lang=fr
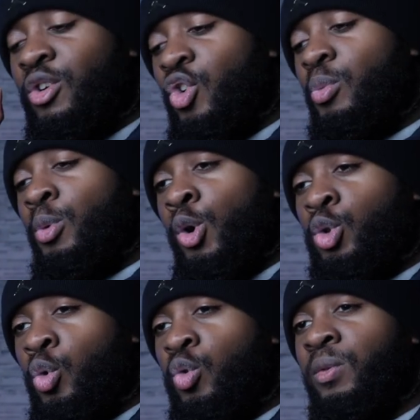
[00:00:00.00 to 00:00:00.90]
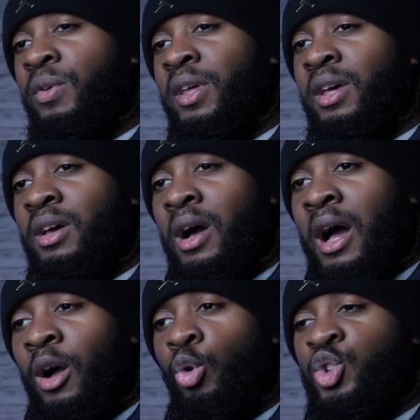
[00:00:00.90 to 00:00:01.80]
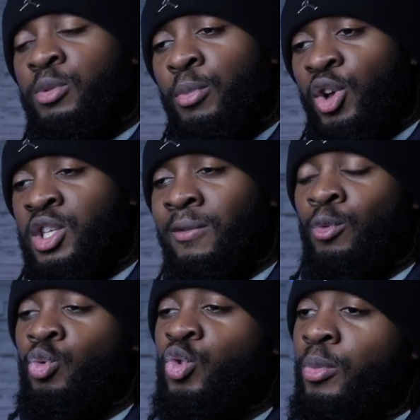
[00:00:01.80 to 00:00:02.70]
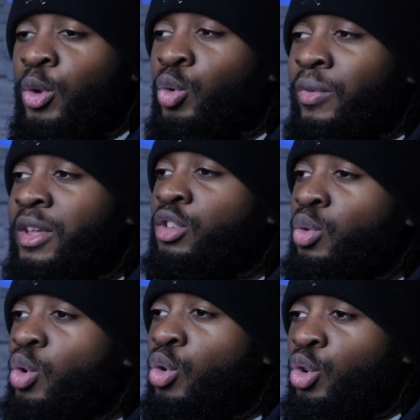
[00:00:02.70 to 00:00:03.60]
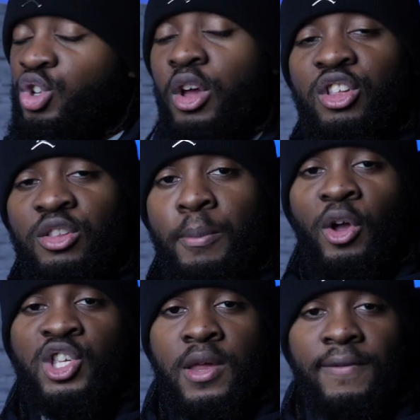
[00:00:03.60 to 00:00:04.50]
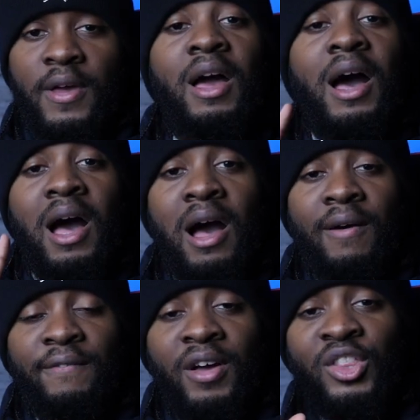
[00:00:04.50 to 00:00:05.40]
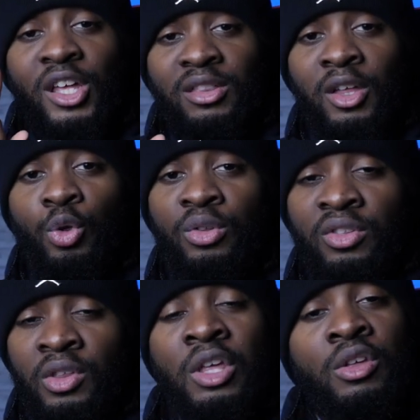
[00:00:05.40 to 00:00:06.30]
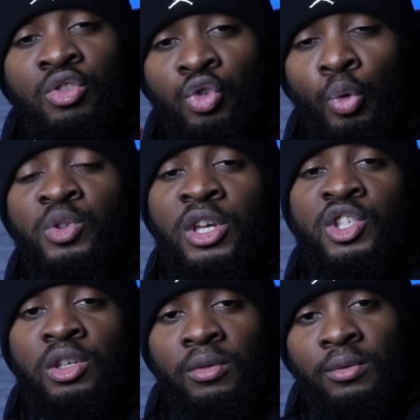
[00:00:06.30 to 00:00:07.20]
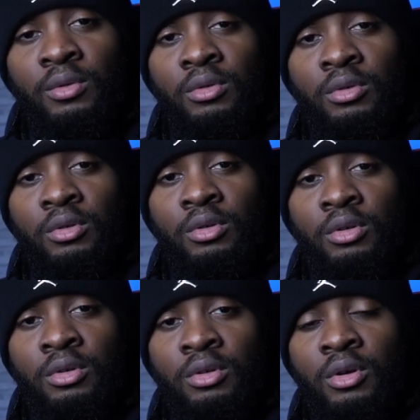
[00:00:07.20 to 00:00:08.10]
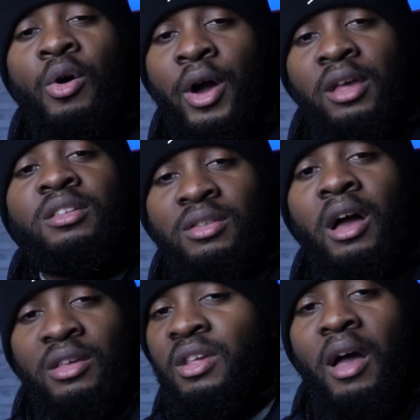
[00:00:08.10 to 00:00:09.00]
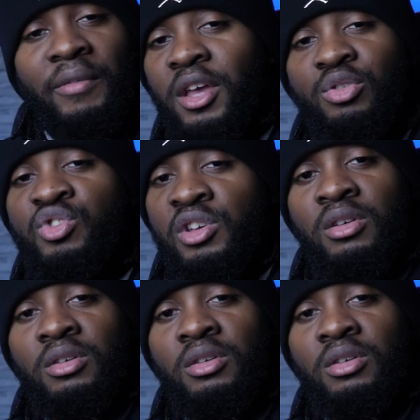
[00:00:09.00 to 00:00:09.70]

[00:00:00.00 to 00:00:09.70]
Comment trouver un coach sportif ou comment trouver son coach sportif afin d'atteindre ses objectifs Ouais, ça, c'est un vrai sujet.